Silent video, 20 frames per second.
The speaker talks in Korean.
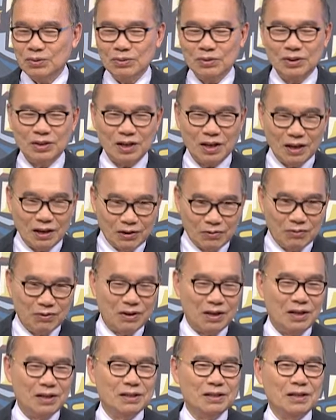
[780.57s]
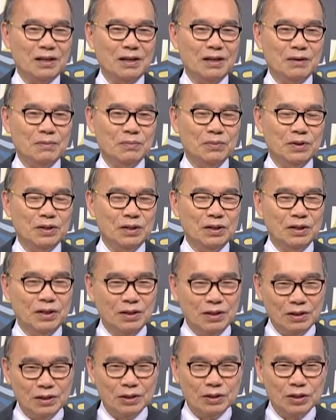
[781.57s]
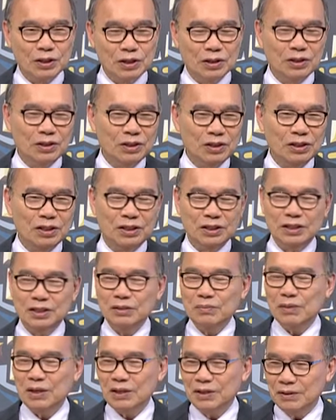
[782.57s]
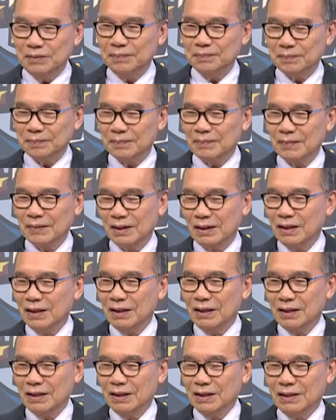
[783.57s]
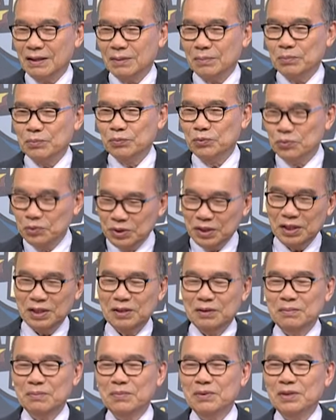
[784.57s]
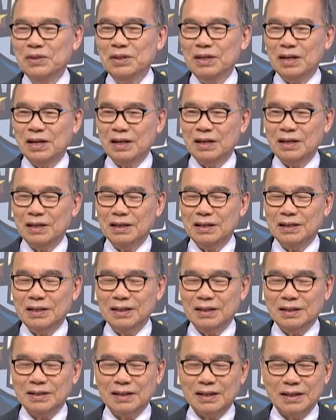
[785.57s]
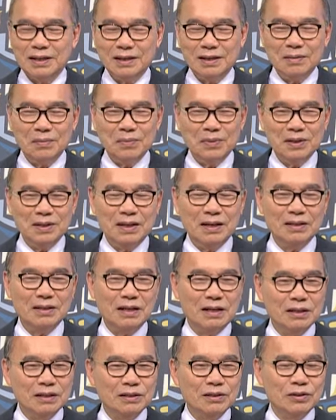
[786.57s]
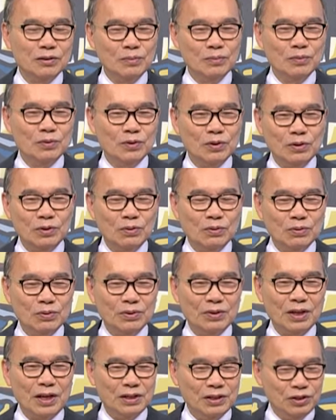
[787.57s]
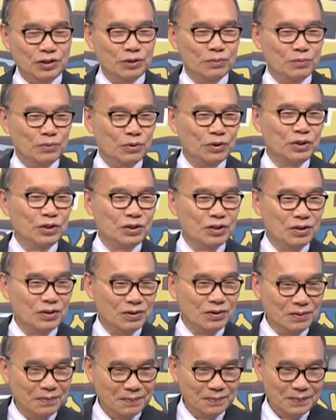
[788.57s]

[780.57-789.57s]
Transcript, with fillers: 또 탁월한 사람 여러 성격이 있지만은 문제는 뭐냐? 사람마다 장점도 있고 단점도 있지요.